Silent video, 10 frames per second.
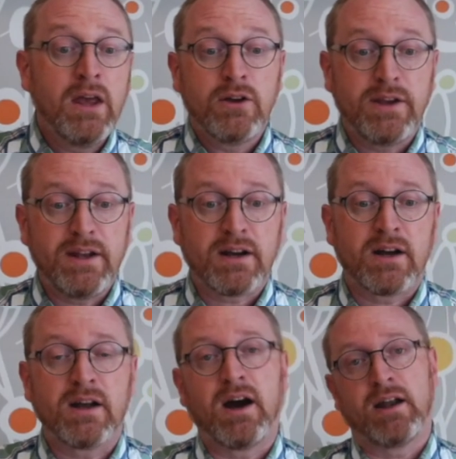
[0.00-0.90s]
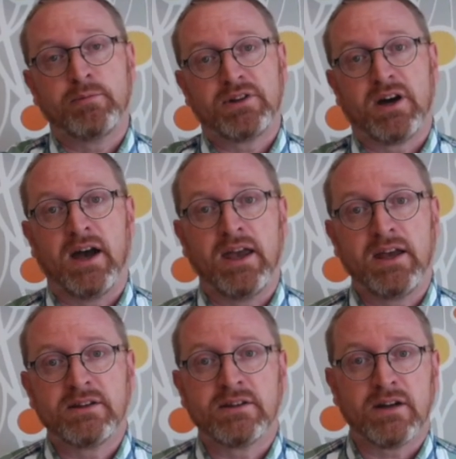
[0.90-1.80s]
Jeder kann gerade mit
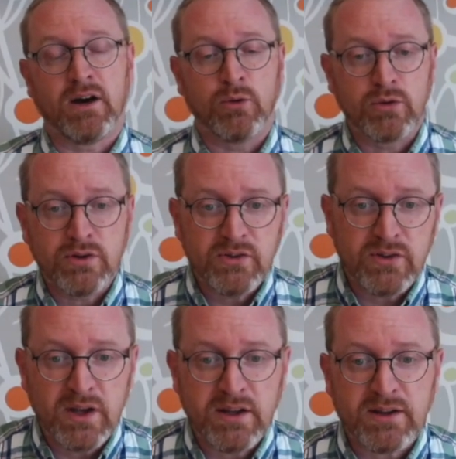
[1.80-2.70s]
eigenen Augen sehen,